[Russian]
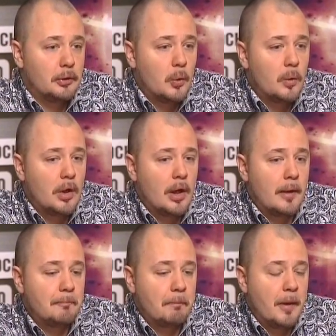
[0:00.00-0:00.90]

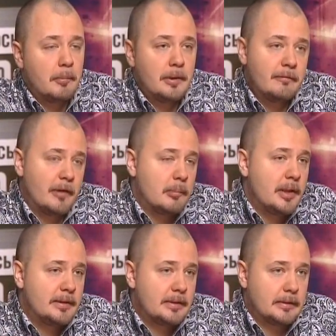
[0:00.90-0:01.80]
долго не было
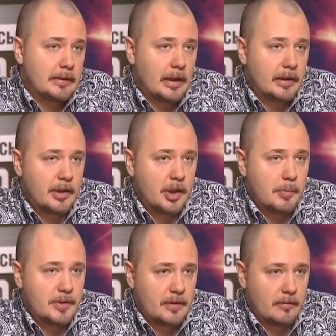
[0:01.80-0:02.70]
информации со стороны
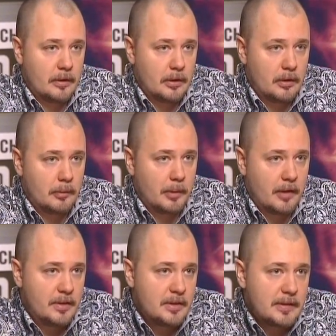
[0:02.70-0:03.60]
египетского э,
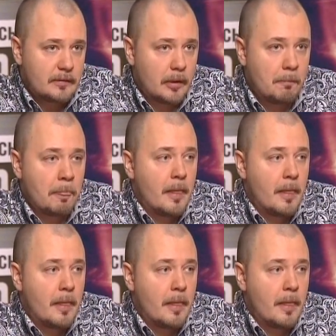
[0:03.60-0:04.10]
правительства.